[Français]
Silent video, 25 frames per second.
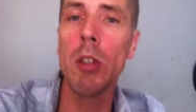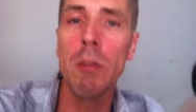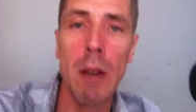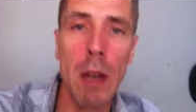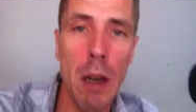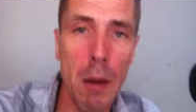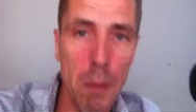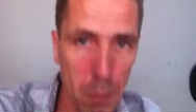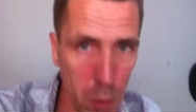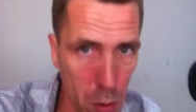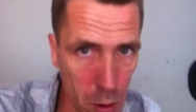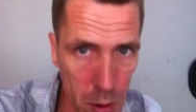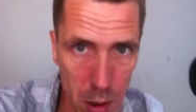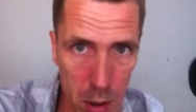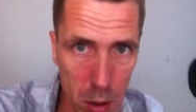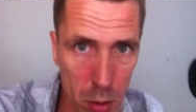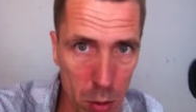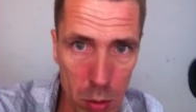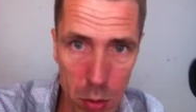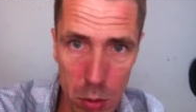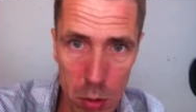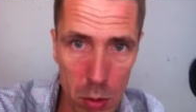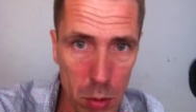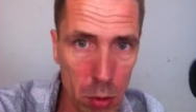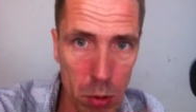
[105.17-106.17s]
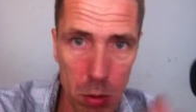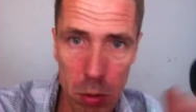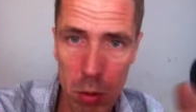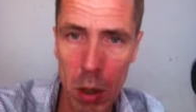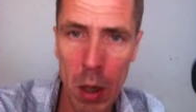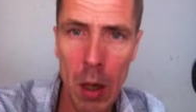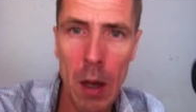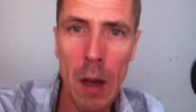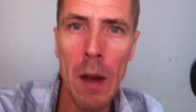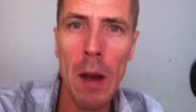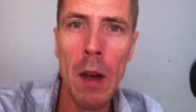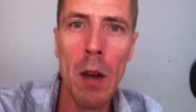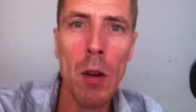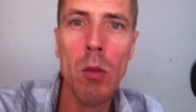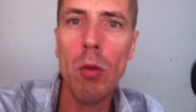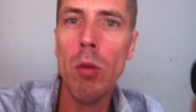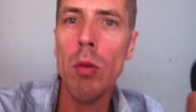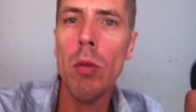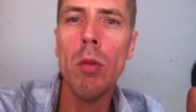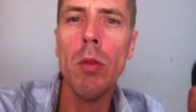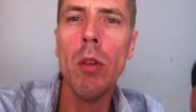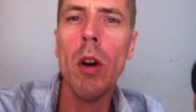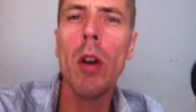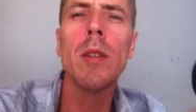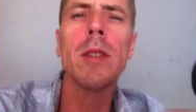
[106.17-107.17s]
je vais aller le poser le. le,
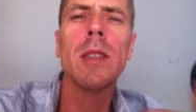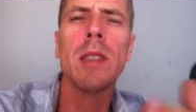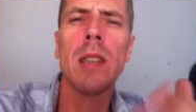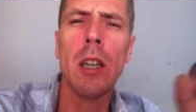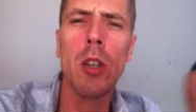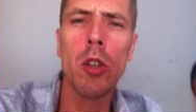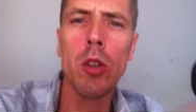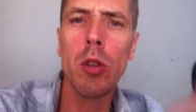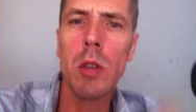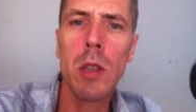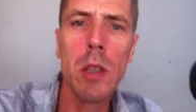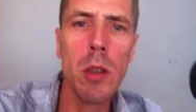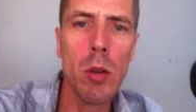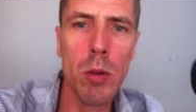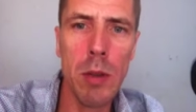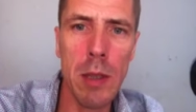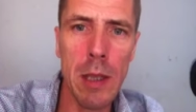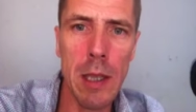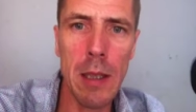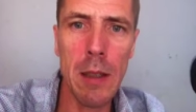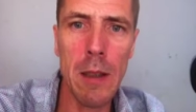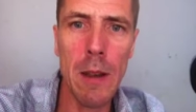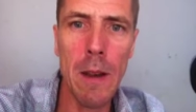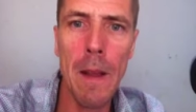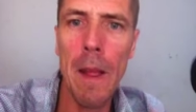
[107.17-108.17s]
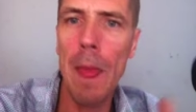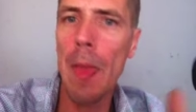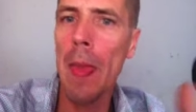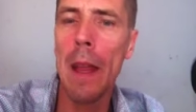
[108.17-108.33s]
non, c'était un jeudi, le 7.